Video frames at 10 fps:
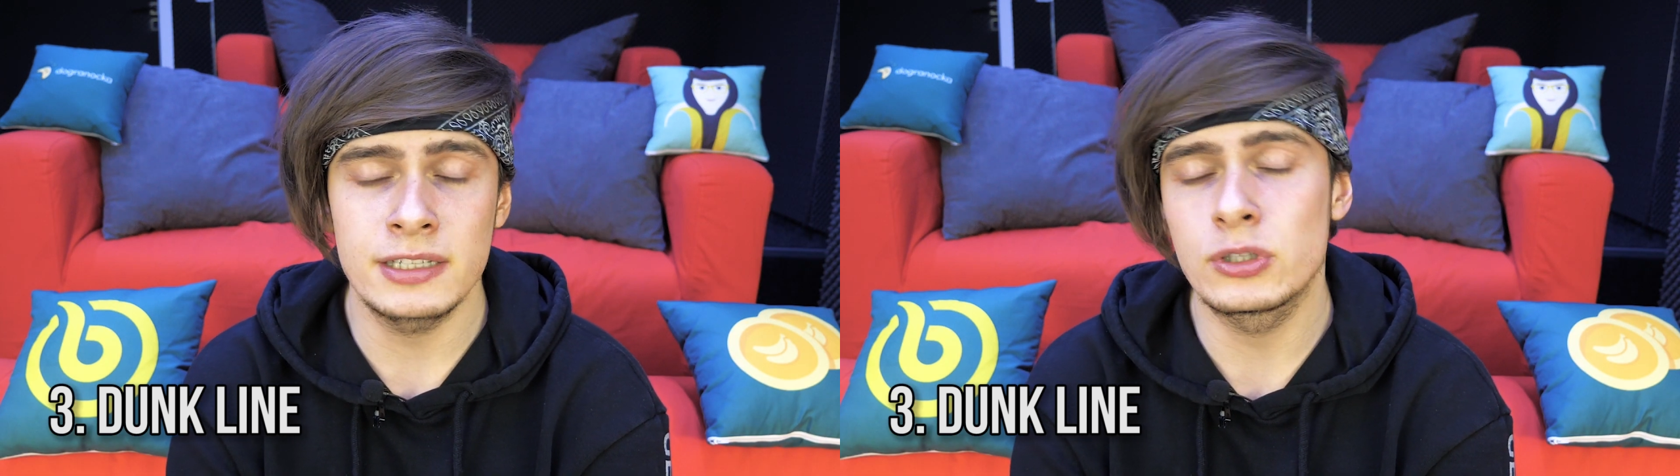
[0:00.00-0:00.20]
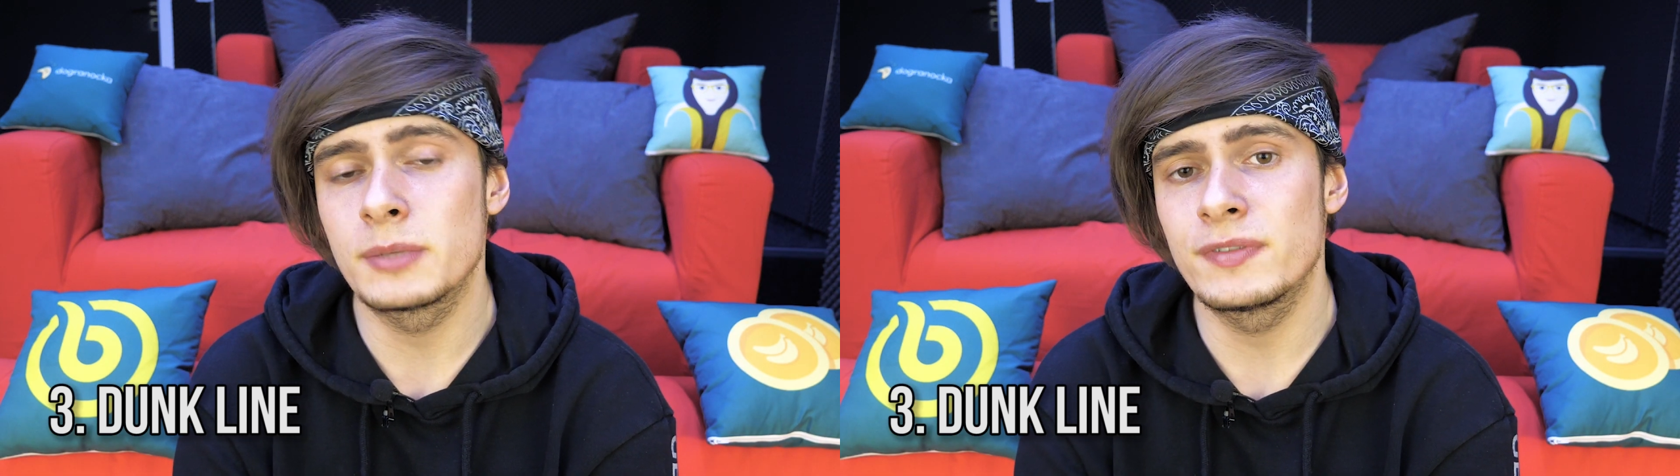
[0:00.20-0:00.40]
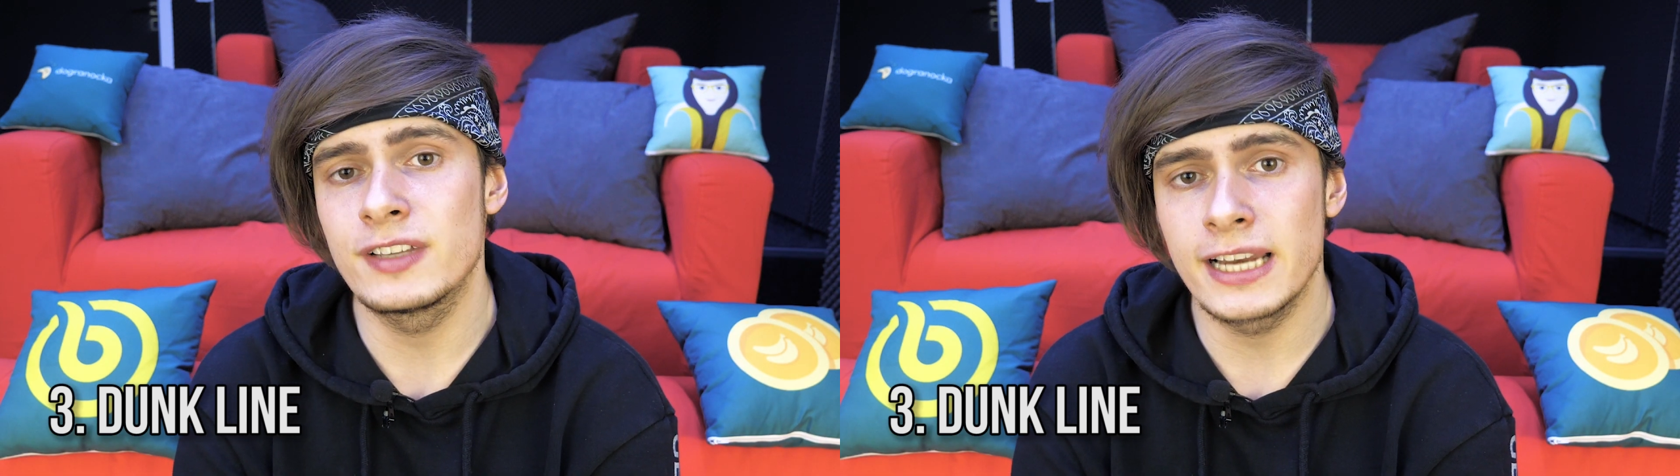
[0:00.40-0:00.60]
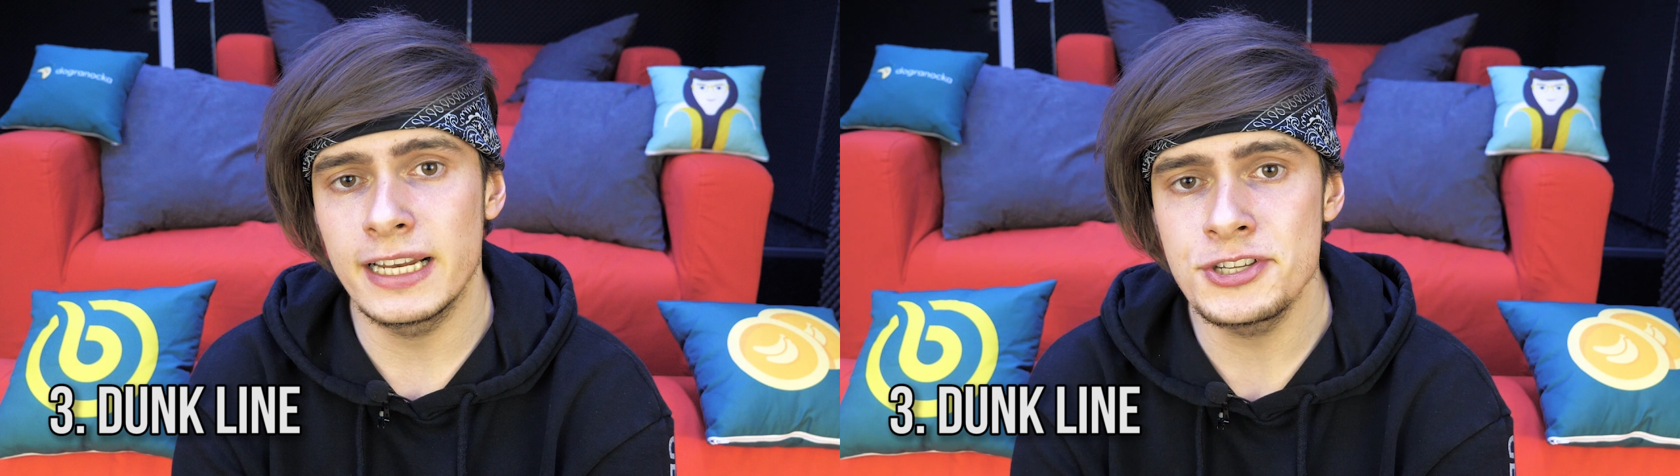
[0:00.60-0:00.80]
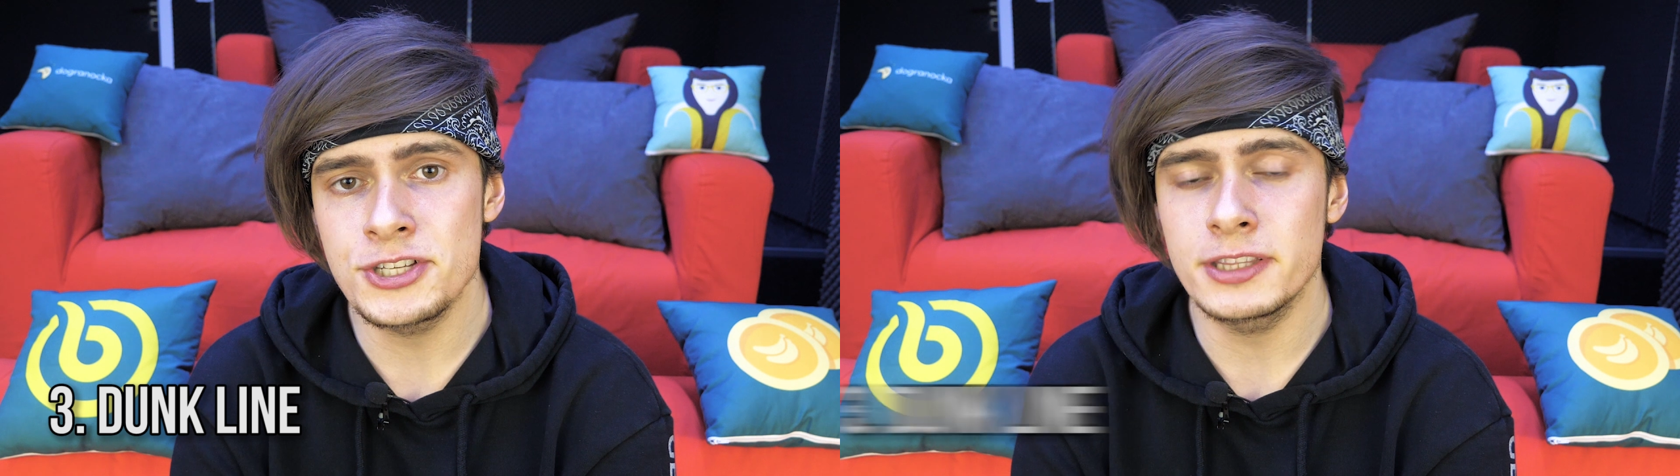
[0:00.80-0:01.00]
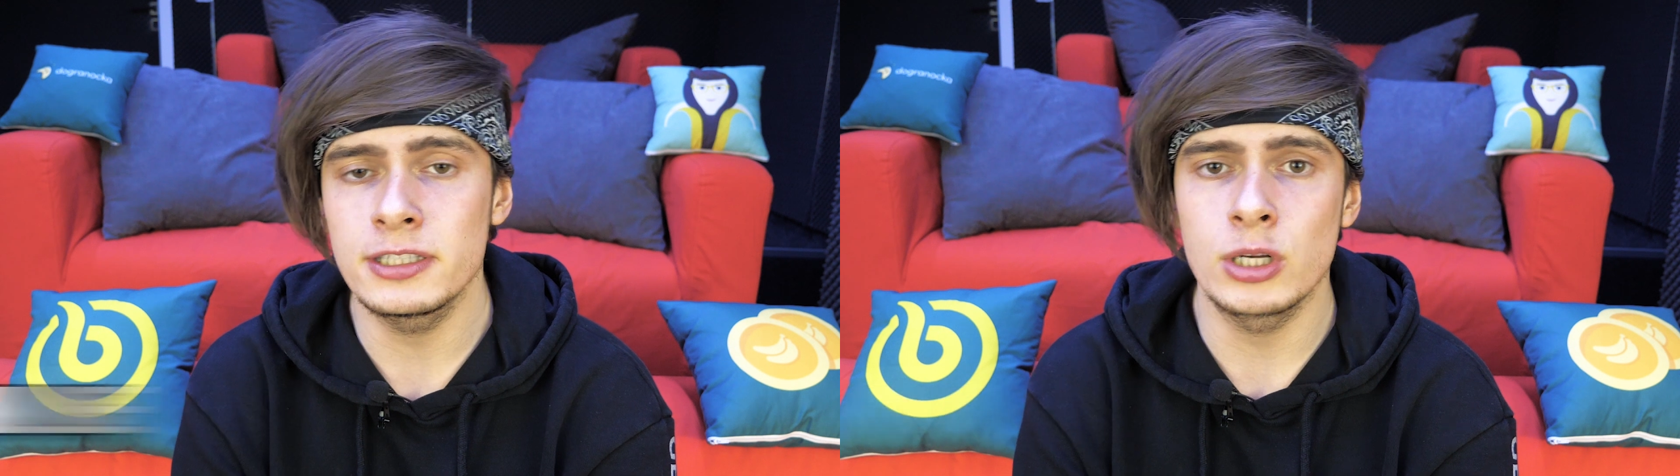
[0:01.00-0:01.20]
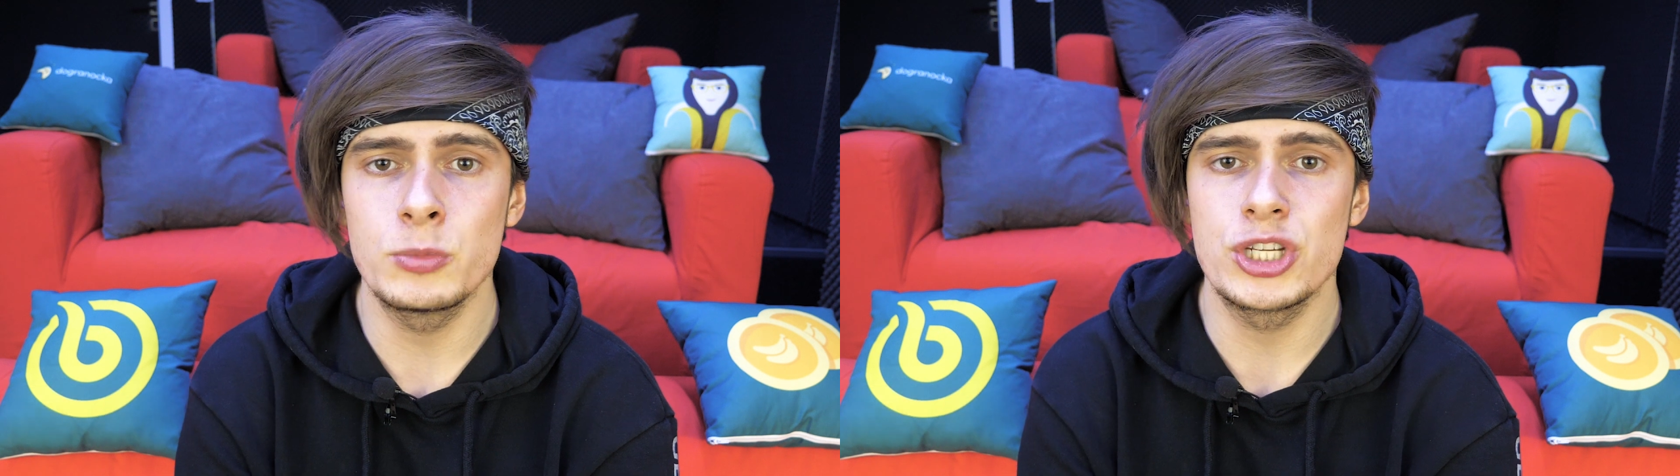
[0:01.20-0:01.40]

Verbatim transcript: które pewnie graliście, tylko